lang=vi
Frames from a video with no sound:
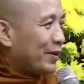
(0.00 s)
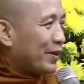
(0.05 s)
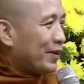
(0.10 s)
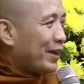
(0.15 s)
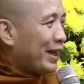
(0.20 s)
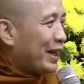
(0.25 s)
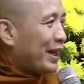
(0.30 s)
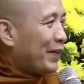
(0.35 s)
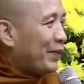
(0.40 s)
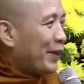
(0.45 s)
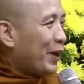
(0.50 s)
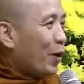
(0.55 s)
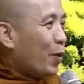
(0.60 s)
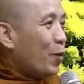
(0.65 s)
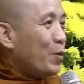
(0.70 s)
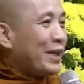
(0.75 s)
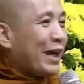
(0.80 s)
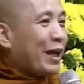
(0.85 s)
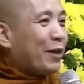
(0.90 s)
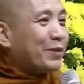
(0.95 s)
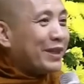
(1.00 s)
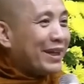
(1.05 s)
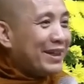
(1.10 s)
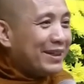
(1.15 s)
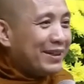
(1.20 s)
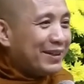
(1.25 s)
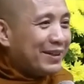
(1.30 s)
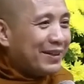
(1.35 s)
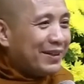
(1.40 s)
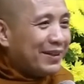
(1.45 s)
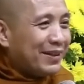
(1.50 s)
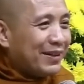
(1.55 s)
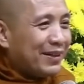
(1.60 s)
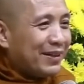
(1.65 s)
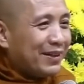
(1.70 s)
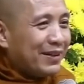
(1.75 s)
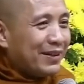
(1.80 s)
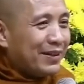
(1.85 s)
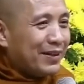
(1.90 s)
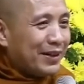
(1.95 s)
có nghĩa là phải hú nhau đi
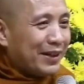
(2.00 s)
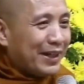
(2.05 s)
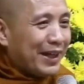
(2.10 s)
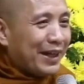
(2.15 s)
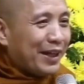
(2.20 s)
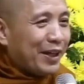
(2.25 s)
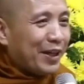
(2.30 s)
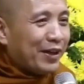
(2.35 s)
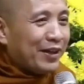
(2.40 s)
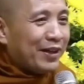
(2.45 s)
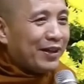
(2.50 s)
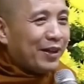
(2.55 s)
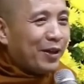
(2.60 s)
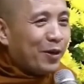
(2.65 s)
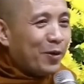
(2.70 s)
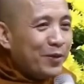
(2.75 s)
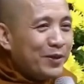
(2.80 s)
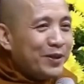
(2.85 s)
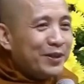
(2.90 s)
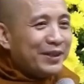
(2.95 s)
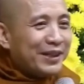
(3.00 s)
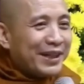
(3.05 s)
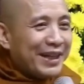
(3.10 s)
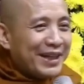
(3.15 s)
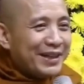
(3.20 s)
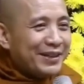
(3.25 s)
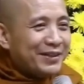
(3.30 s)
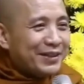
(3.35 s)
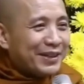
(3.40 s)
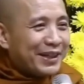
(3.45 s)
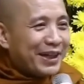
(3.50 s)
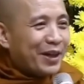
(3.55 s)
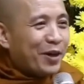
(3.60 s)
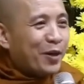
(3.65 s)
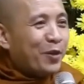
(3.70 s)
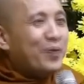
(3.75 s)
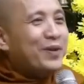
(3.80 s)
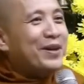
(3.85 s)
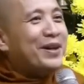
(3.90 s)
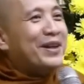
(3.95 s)
người này hú người kia người kia
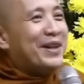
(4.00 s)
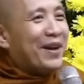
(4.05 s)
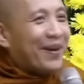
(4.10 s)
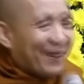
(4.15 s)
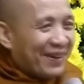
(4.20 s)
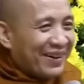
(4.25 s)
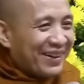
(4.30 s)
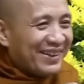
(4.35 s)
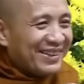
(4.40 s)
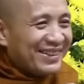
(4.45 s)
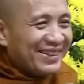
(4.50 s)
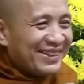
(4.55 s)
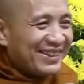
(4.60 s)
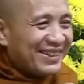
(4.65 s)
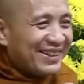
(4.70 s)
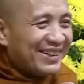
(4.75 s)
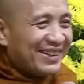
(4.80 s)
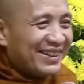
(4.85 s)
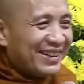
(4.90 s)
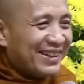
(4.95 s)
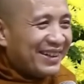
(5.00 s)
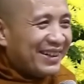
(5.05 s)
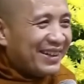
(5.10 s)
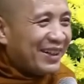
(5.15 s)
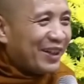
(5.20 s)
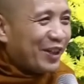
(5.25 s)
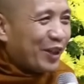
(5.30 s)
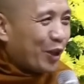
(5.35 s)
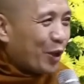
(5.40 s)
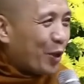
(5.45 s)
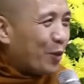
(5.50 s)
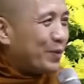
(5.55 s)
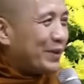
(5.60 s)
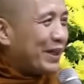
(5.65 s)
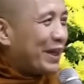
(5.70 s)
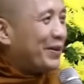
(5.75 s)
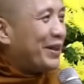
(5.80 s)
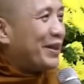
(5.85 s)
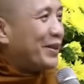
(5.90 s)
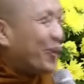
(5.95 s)
hú người nọ rồi cùng
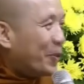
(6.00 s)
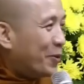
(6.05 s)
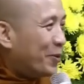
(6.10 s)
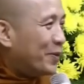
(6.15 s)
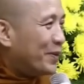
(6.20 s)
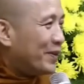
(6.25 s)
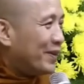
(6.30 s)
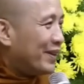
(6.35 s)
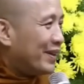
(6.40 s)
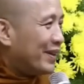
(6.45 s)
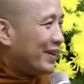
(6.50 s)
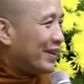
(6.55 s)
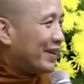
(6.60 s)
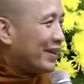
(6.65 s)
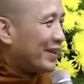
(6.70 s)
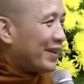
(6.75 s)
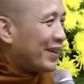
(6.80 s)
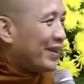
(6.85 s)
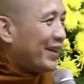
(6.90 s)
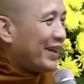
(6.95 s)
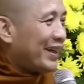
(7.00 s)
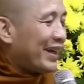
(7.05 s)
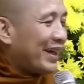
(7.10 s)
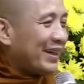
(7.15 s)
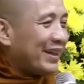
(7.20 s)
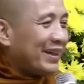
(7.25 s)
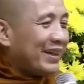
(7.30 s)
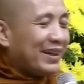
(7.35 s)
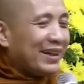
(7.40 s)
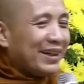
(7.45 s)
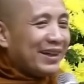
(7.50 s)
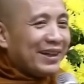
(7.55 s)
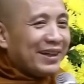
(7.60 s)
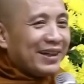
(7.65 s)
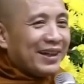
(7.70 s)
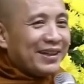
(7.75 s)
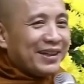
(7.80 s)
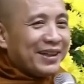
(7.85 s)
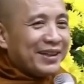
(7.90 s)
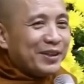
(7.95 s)
nhau đi tu cho nên cái
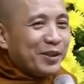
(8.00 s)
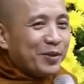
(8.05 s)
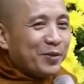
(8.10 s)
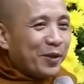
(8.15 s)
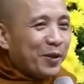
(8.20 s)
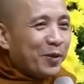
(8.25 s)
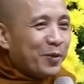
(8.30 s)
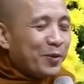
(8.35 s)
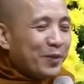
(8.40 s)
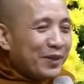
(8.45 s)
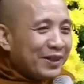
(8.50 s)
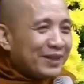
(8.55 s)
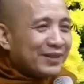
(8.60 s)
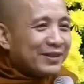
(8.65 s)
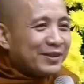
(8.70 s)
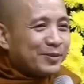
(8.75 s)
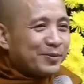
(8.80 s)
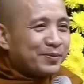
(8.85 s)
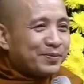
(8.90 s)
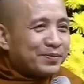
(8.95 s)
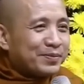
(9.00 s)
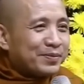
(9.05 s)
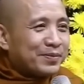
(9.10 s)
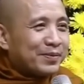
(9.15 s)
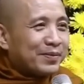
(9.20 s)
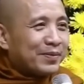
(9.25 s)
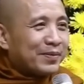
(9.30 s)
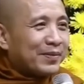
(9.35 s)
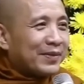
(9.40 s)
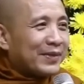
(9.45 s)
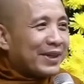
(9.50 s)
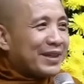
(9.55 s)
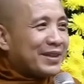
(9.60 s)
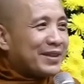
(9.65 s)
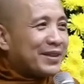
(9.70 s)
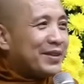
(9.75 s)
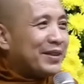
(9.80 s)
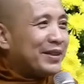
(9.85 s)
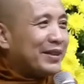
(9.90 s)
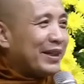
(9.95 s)
cái chữ tu hú á, ngày
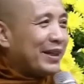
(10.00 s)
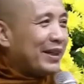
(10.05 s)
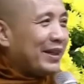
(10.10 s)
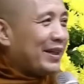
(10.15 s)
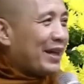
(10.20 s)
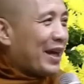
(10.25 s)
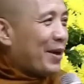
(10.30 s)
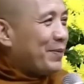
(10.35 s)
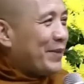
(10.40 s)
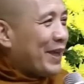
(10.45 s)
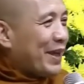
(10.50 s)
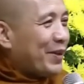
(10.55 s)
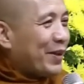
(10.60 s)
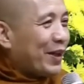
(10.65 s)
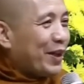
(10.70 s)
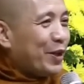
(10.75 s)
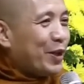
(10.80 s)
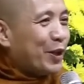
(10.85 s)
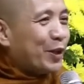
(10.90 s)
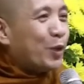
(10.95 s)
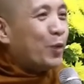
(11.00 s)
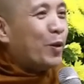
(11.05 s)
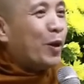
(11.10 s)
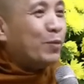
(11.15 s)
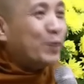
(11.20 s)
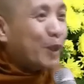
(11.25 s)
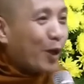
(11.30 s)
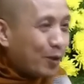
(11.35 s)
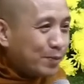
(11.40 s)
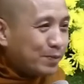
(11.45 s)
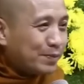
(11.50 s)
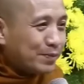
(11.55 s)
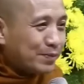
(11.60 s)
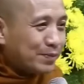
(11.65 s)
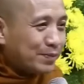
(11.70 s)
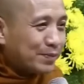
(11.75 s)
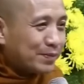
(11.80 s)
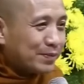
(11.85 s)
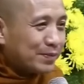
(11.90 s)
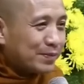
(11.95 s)
xưa thì ám chỉ cho cái người tu không tốt
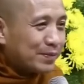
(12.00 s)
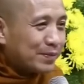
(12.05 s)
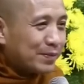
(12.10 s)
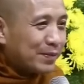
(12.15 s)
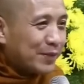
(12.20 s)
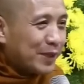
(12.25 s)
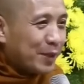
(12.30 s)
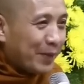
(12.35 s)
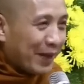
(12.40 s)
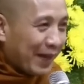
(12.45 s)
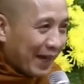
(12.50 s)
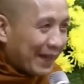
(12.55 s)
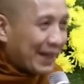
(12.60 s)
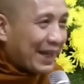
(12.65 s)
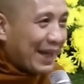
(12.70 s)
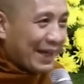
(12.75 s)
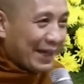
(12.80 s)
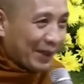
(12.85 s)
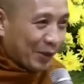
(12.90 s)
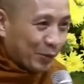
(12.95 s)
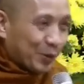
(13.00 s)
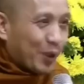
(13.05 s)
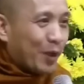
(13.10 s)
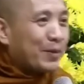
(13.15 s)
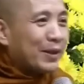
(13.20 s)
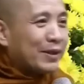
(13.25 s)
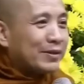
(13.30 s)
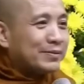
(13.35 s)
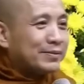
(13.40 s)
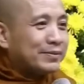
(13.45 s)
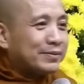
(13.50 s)
nhưng mà ngày nay là tu tốt á.